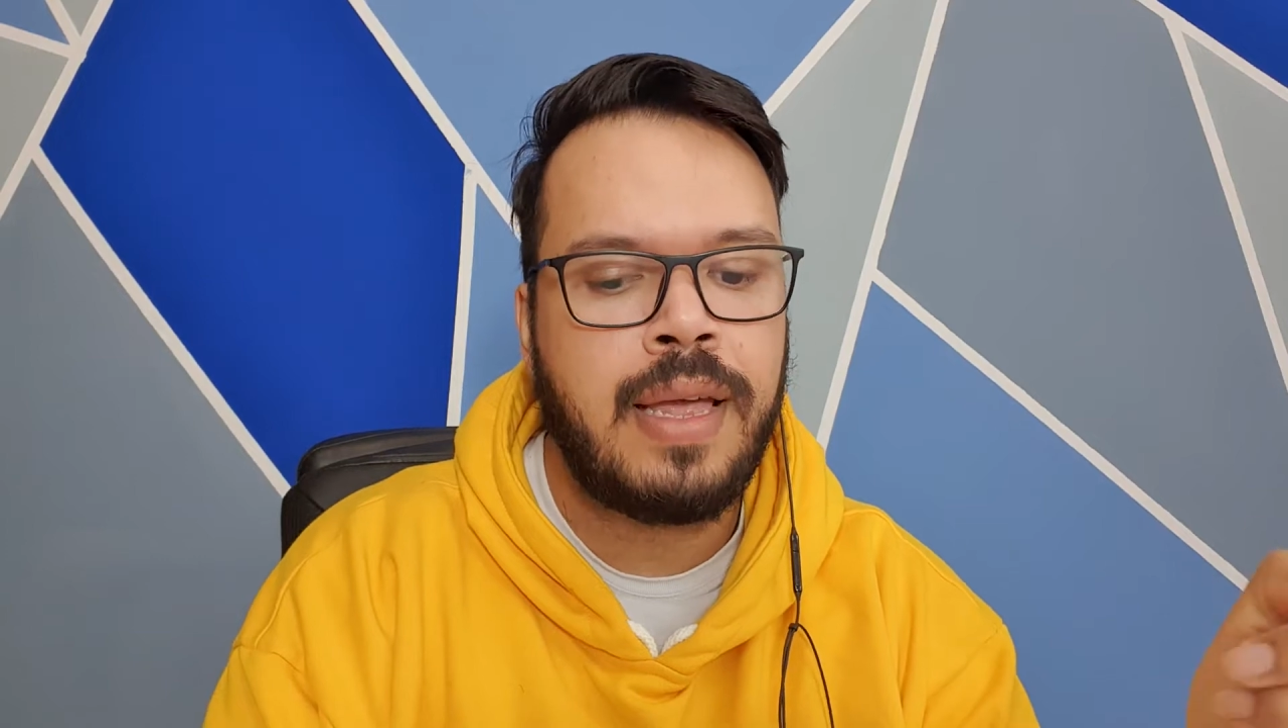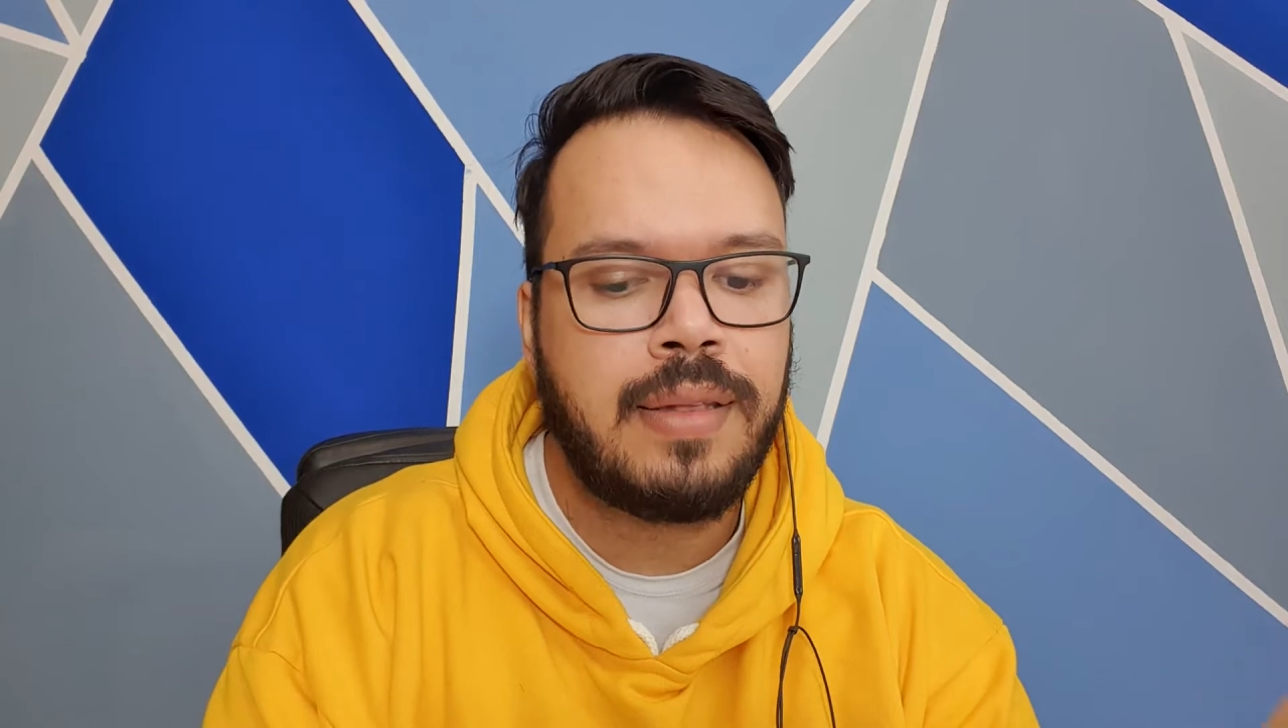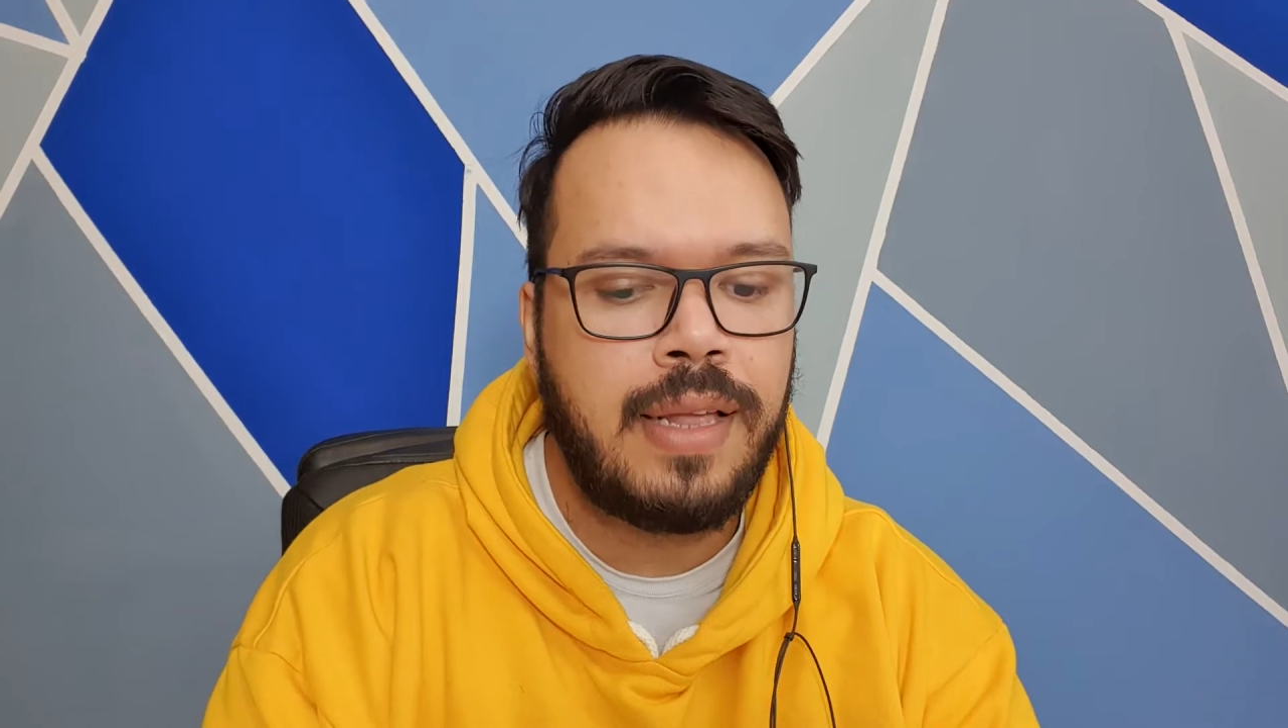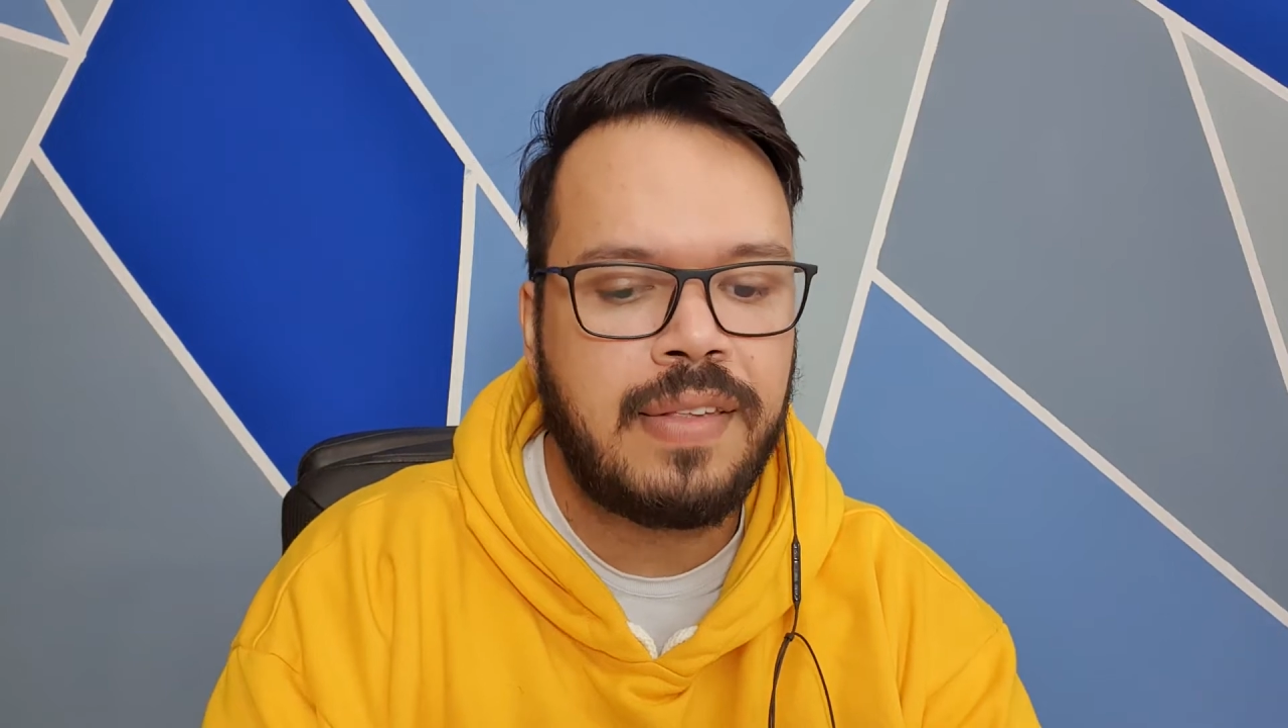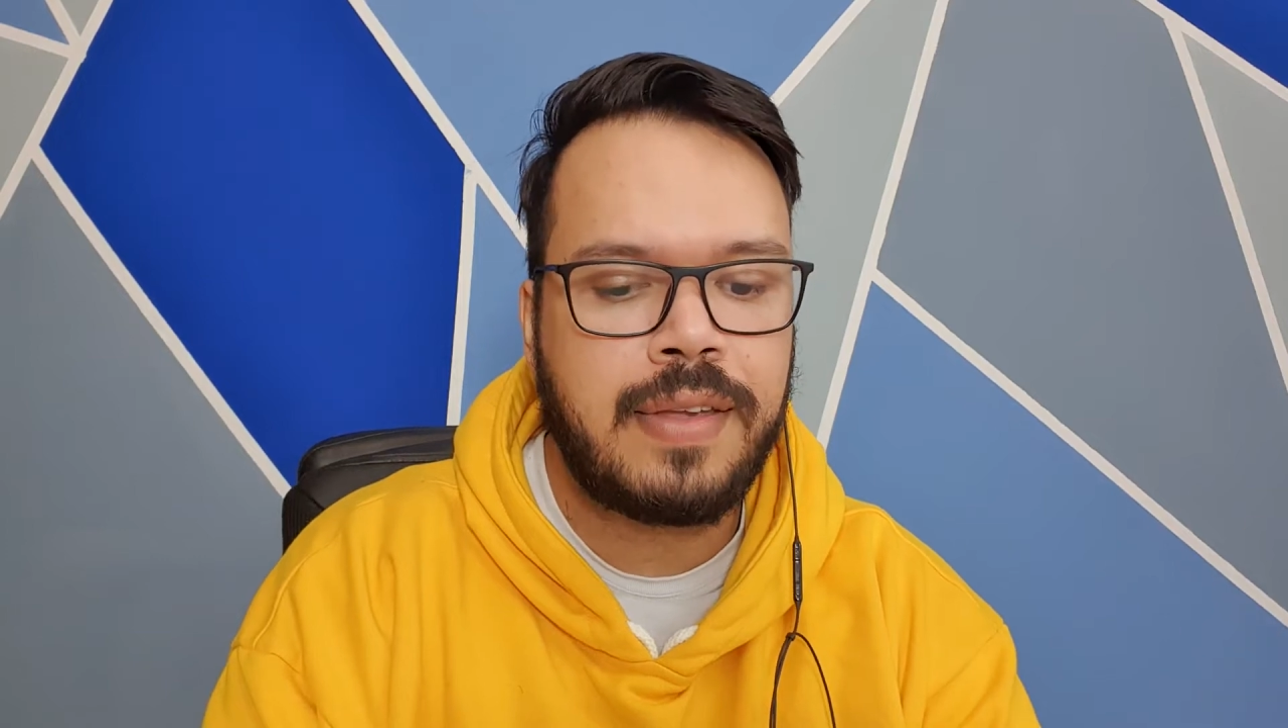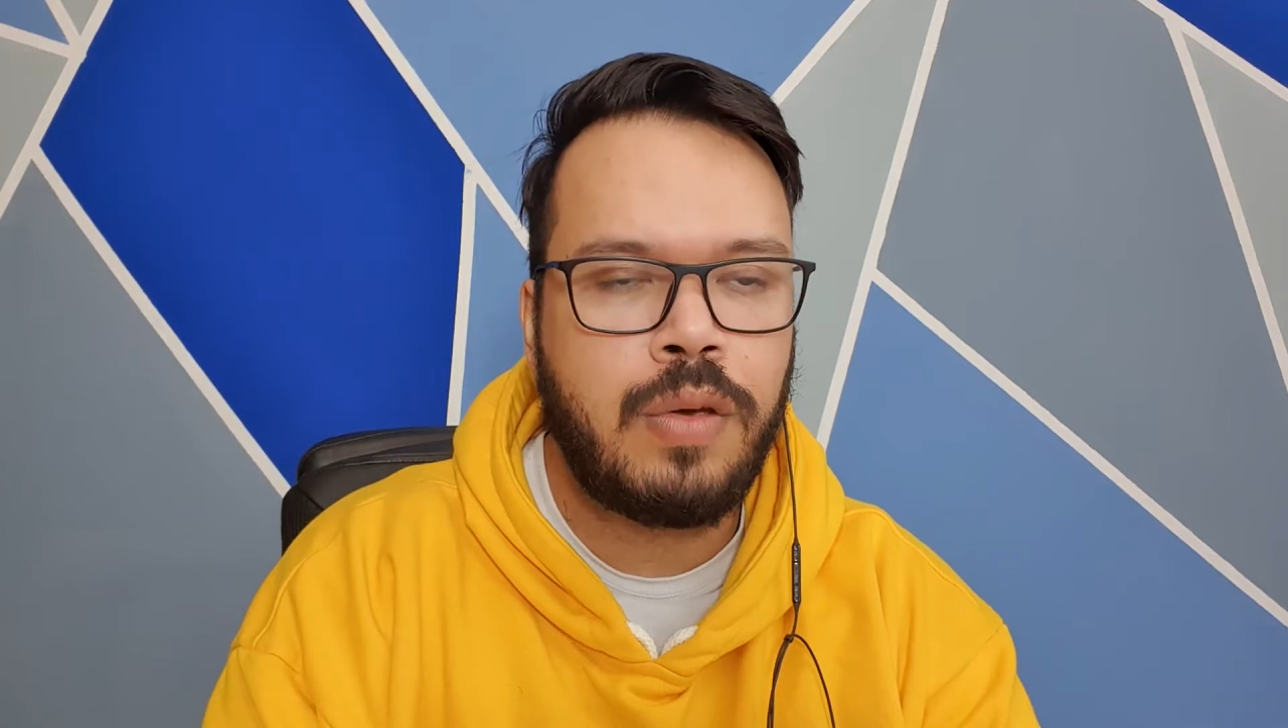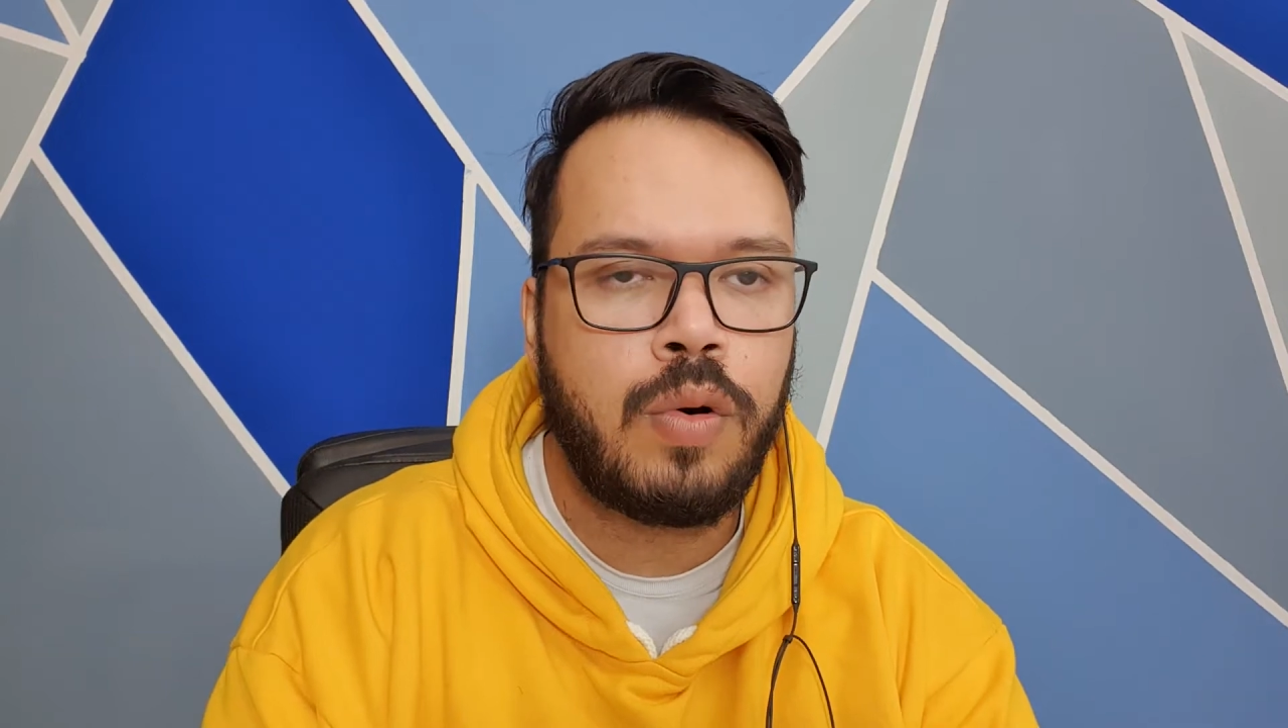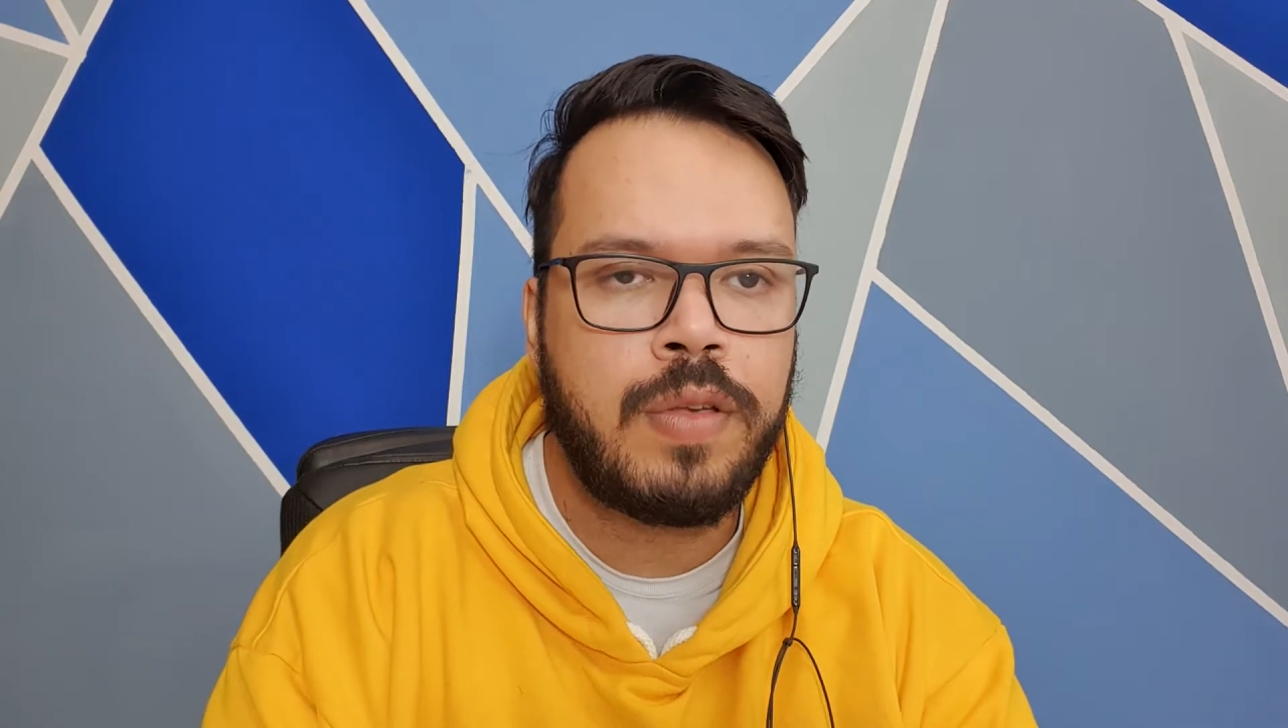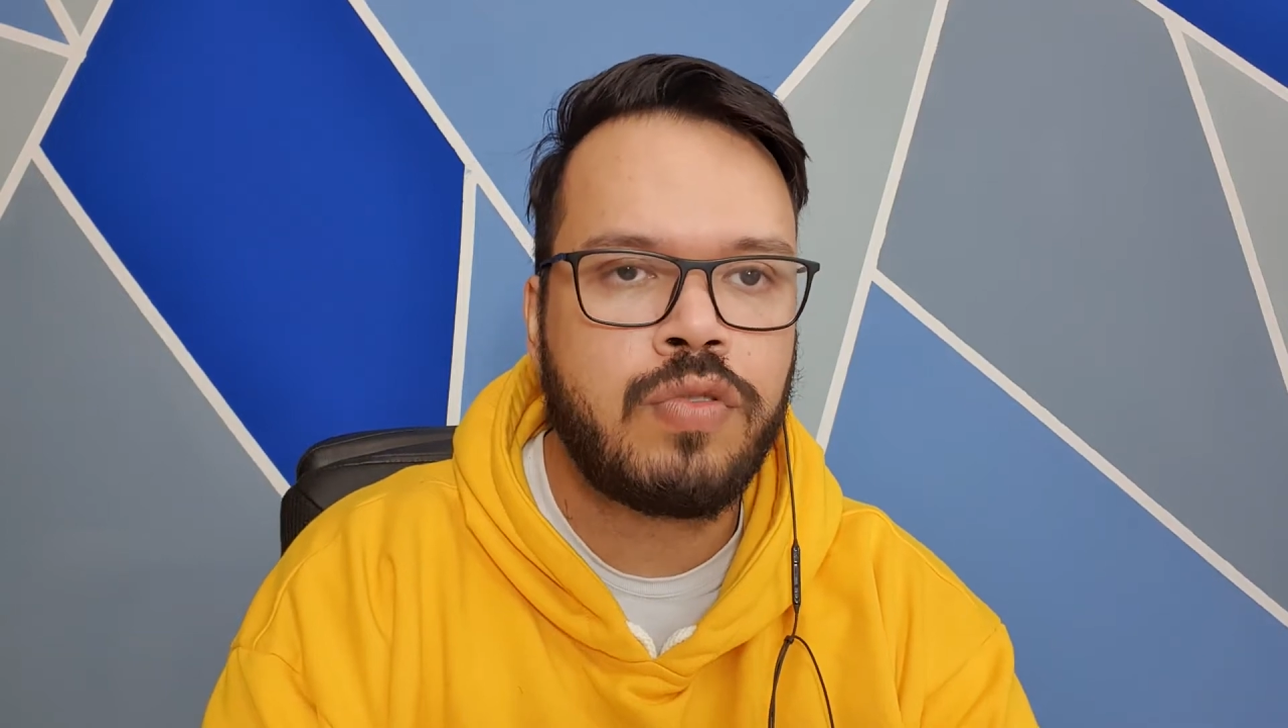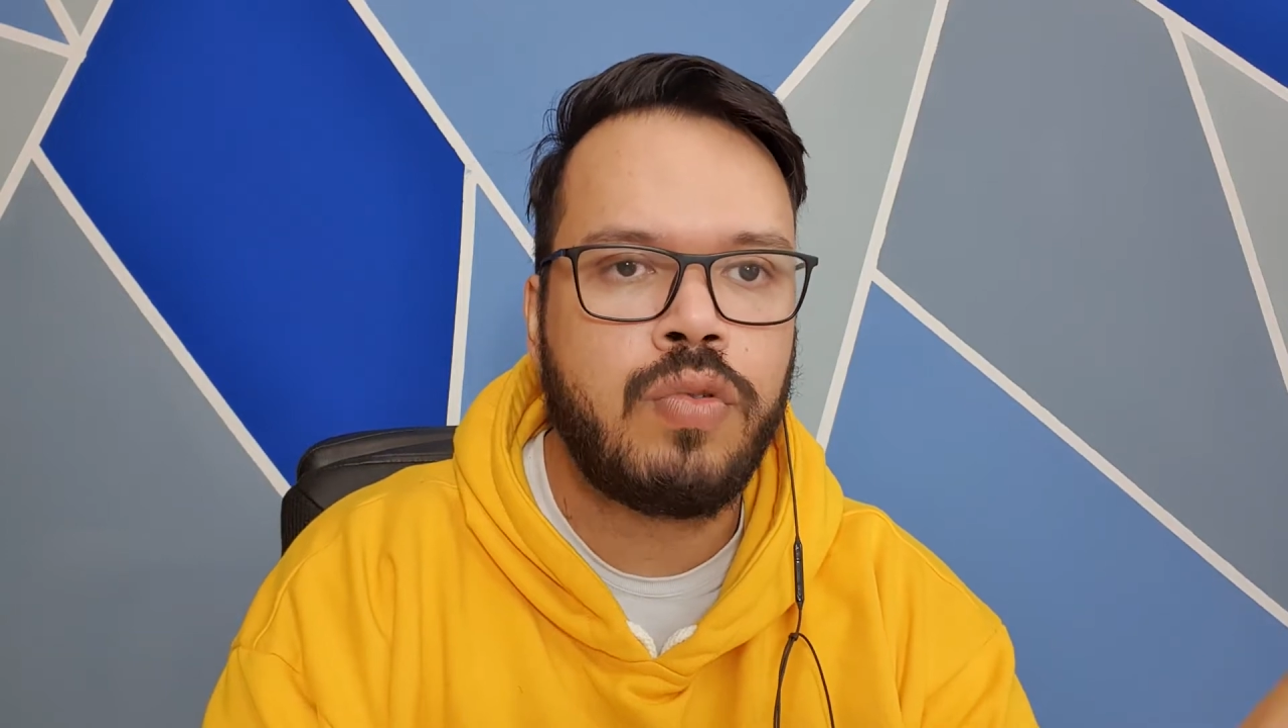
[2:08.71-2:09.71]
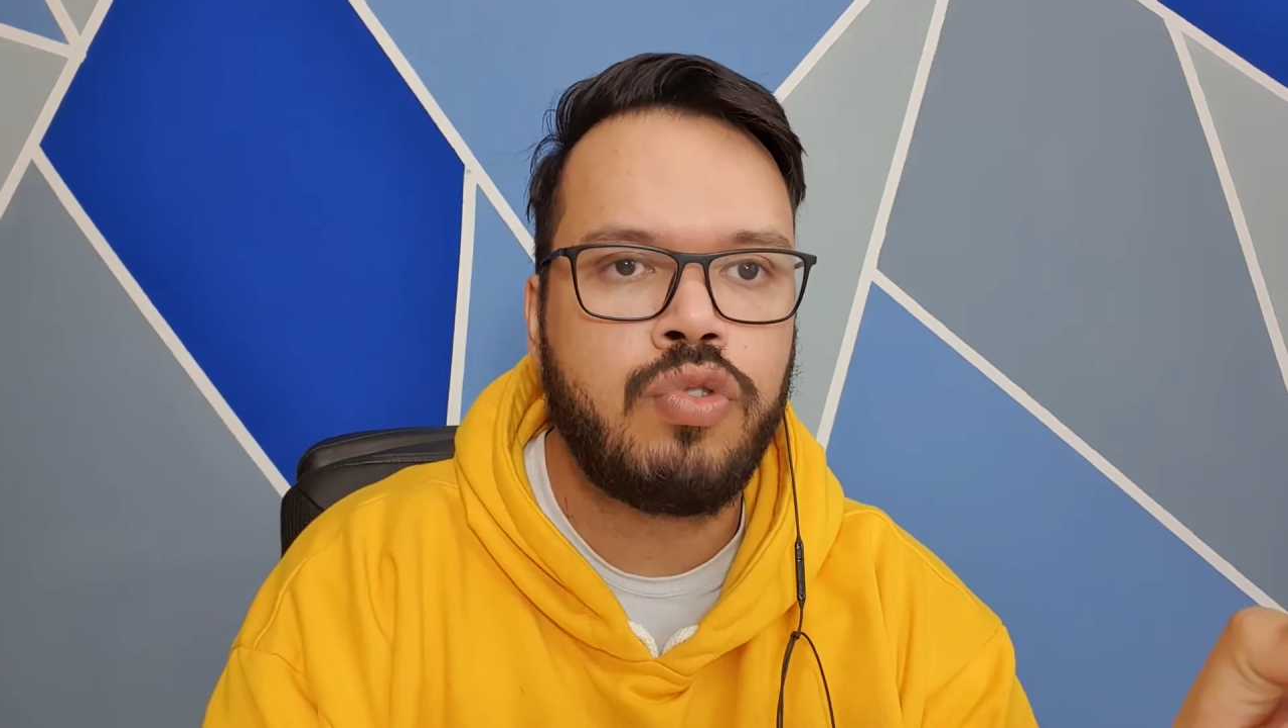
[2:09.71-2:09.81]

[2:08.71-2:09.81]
desde que ele começou